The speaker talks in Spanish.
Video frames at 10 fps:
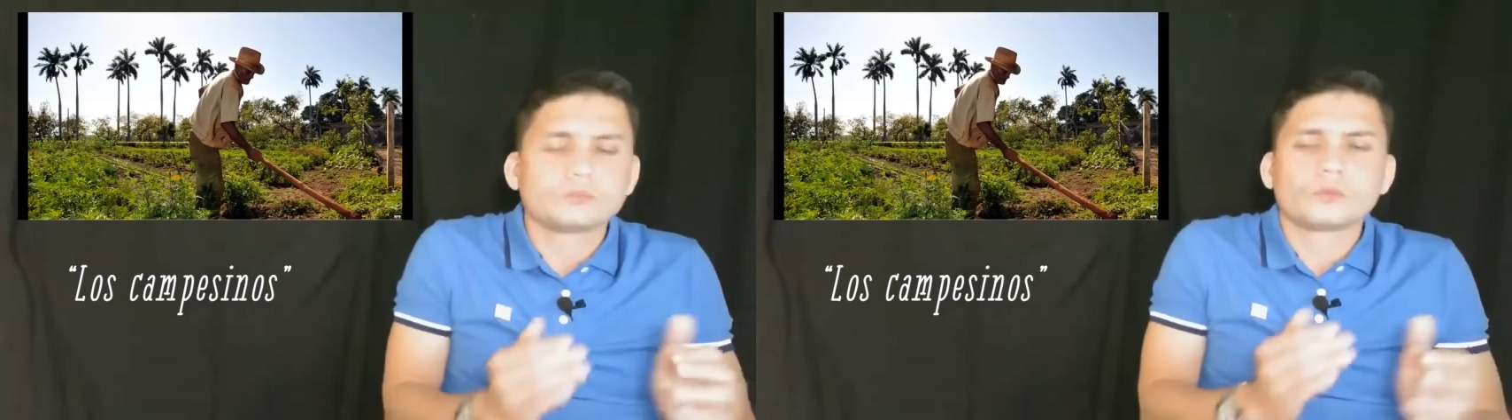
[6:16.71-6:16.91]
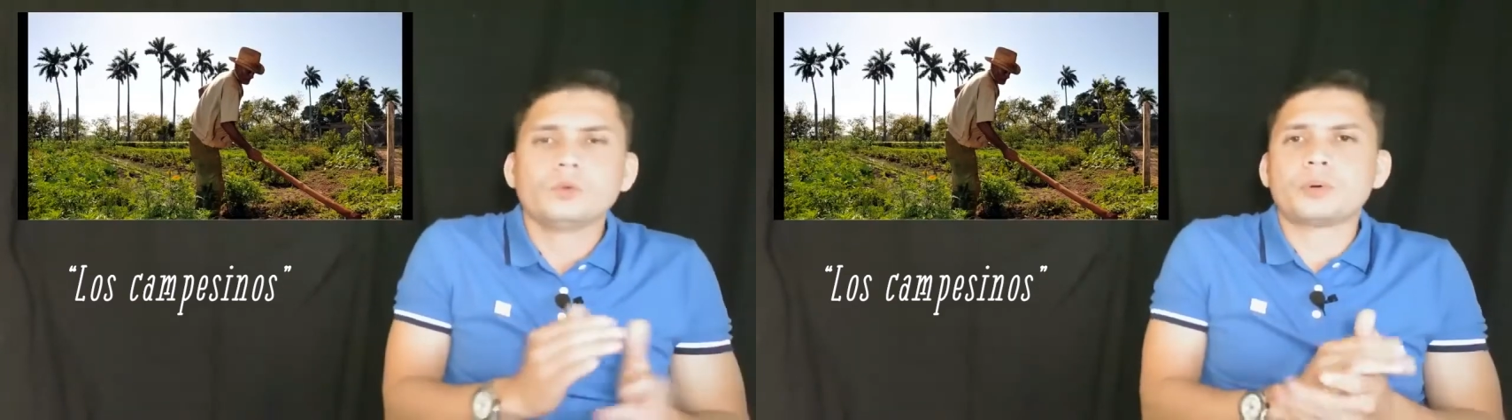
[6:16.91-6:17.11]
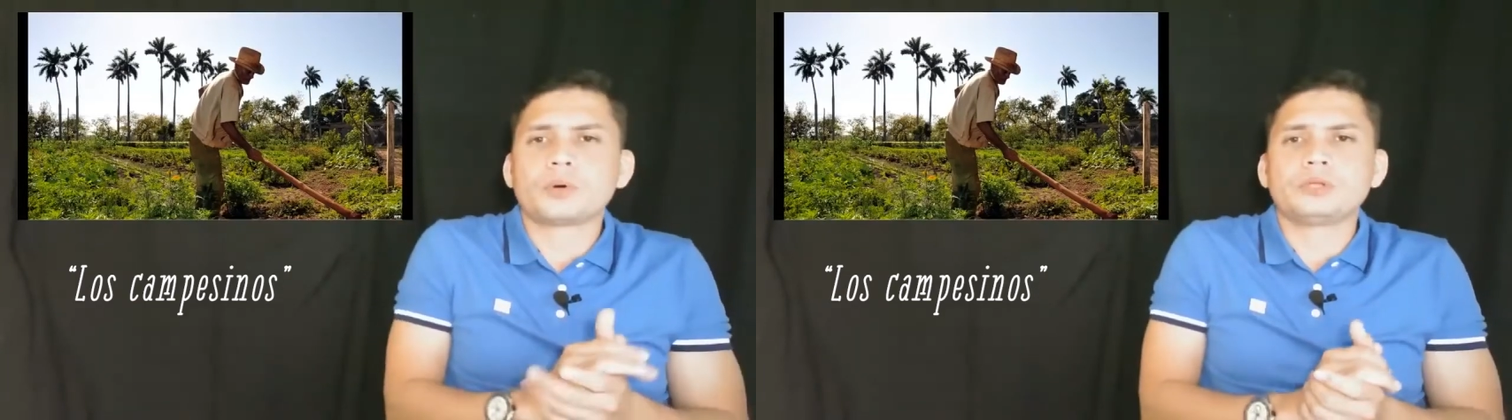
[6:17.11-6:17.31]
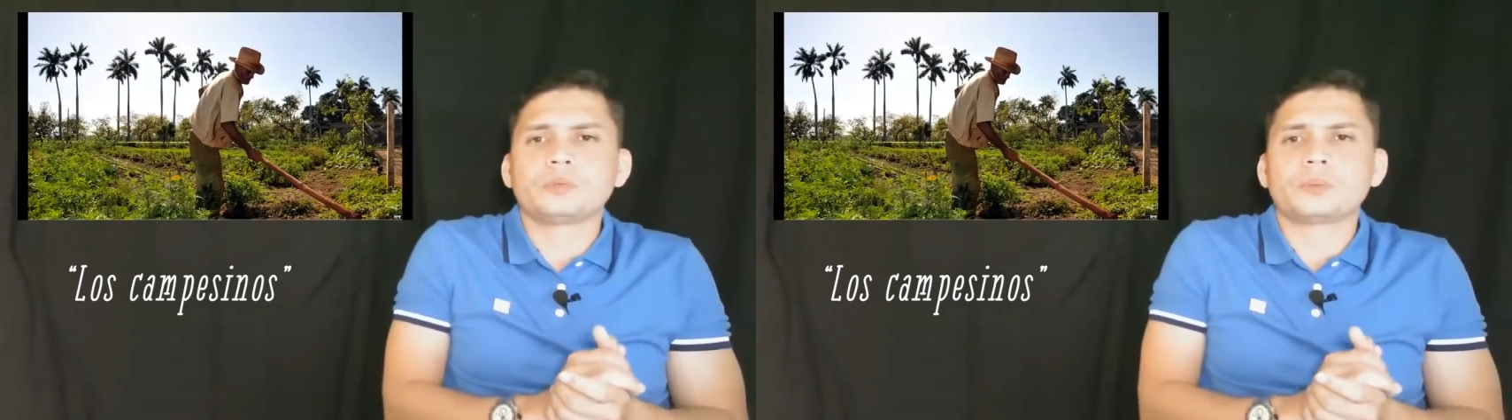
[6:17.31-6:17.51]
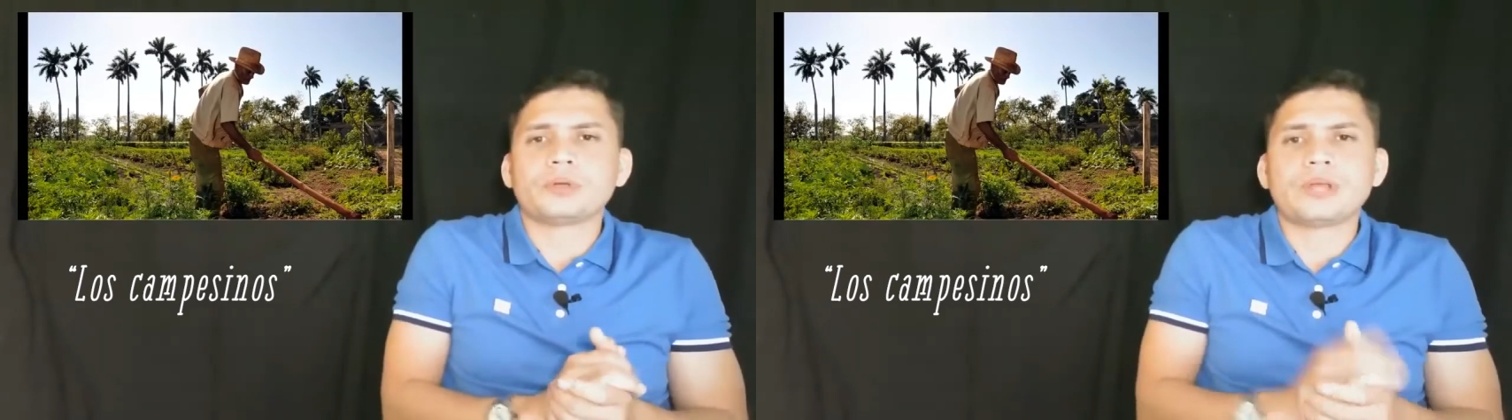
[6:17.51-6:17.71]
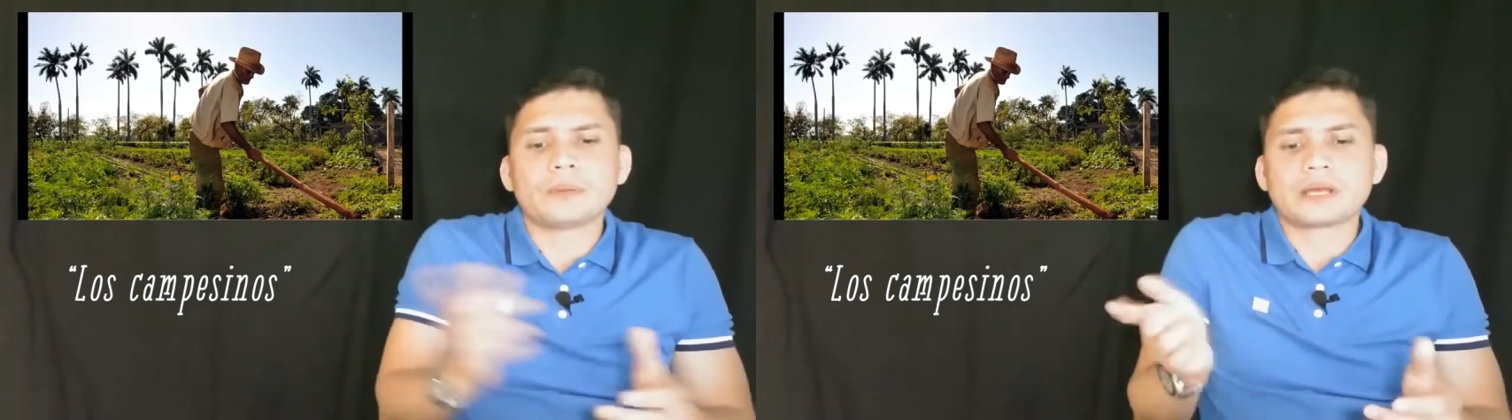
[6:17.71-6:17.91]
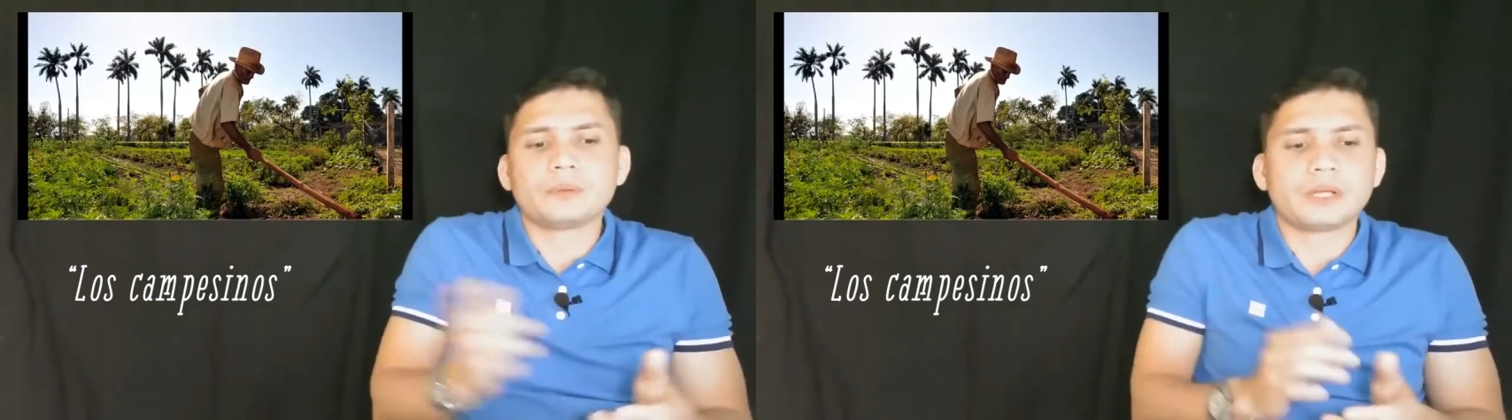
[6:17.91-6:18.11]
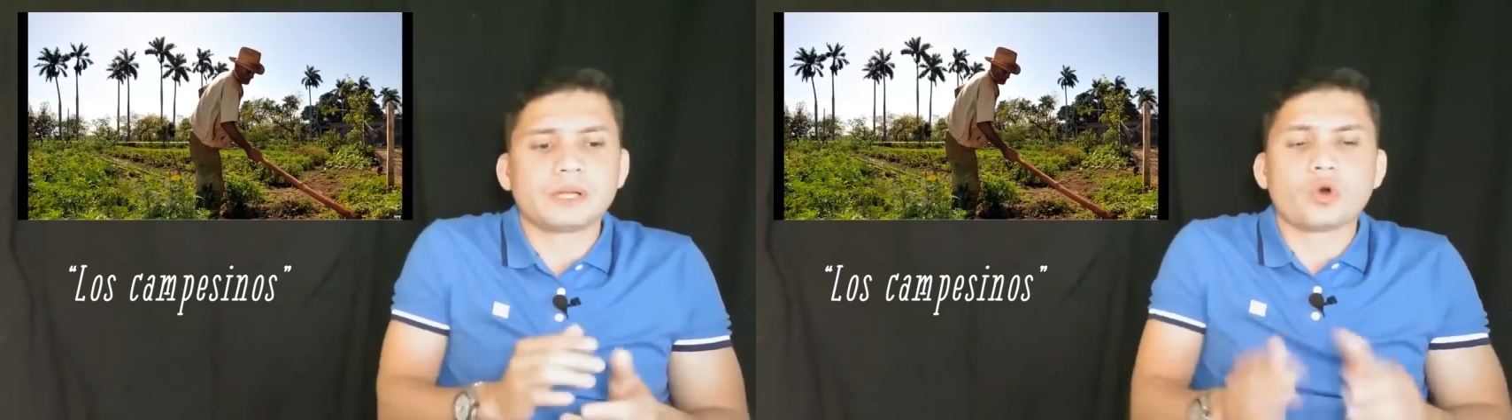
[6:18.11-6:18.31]
un poquito, pero ya el mes que
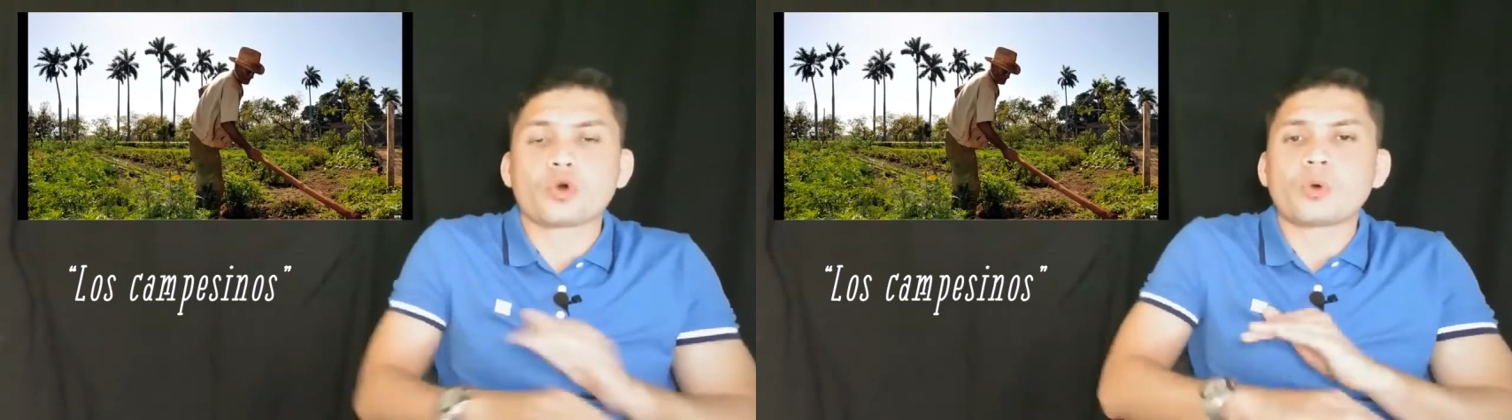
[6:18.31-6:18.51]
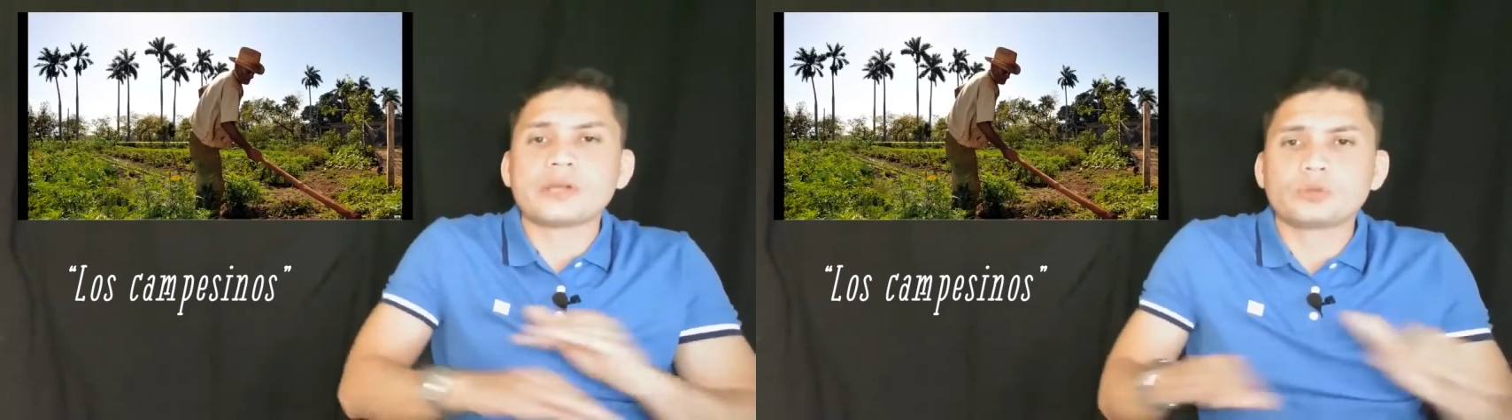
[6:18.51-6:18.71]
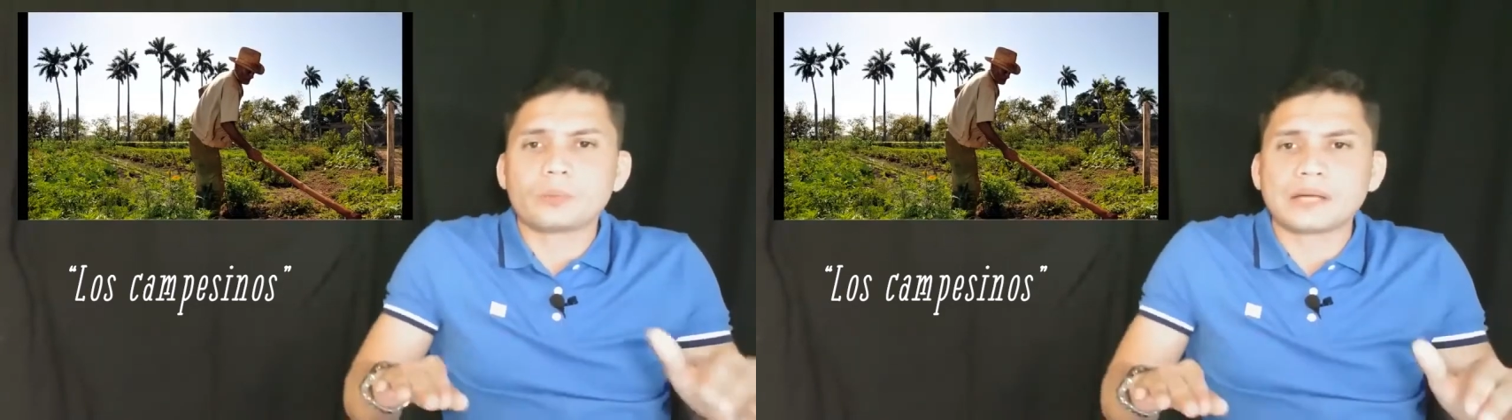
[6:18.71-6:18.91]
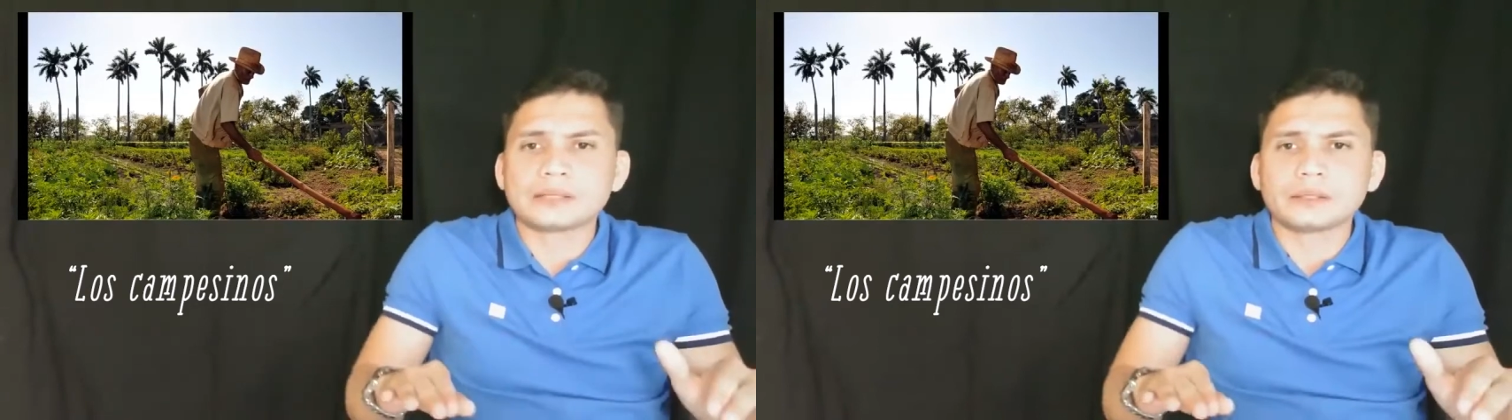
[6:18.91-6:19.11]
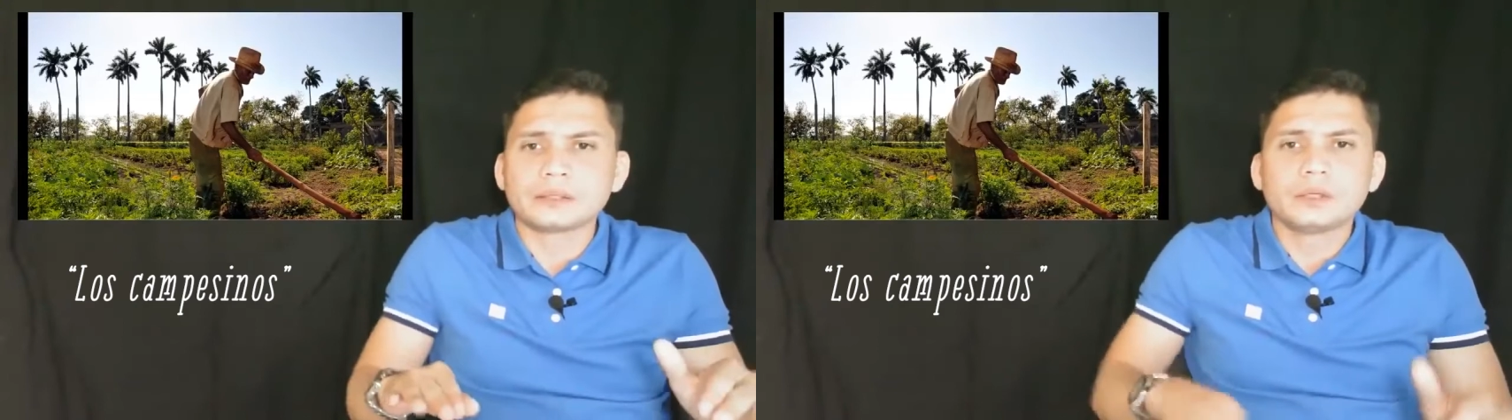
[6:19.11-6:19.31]
viene o no hay tomate